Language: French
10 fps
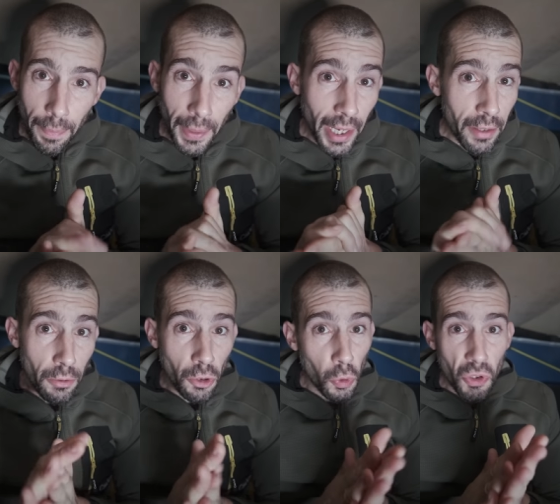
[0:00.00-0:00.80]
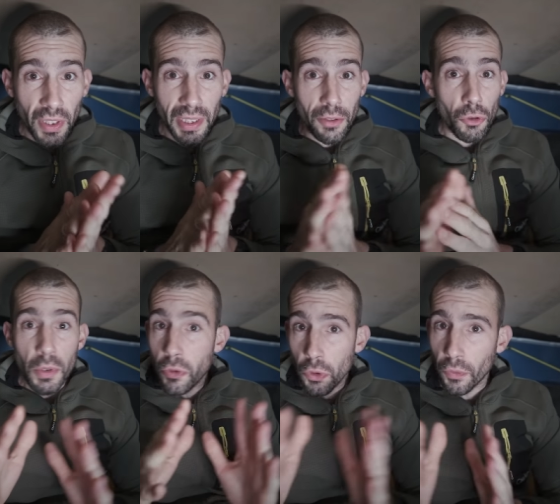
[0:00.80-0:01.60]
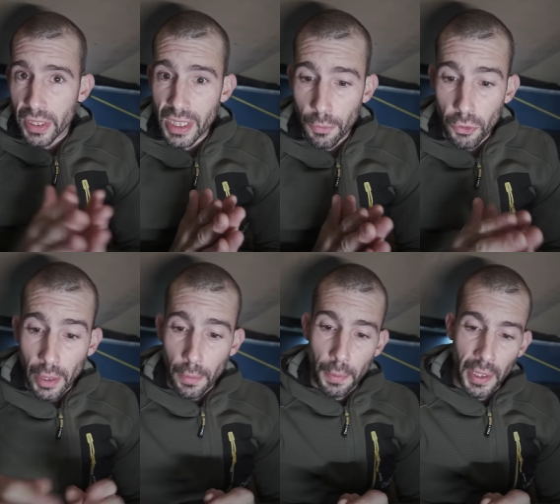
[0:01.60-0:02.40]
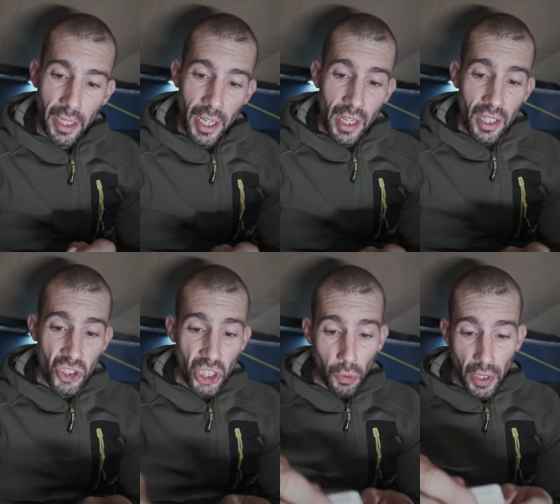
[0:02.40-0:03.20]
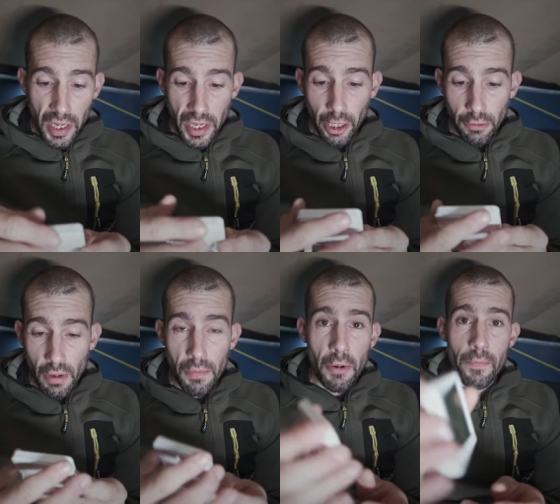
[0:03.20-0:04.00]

après une grosse vingtaine de minutes, 25 minutes à peu près, j'ai regagné quand même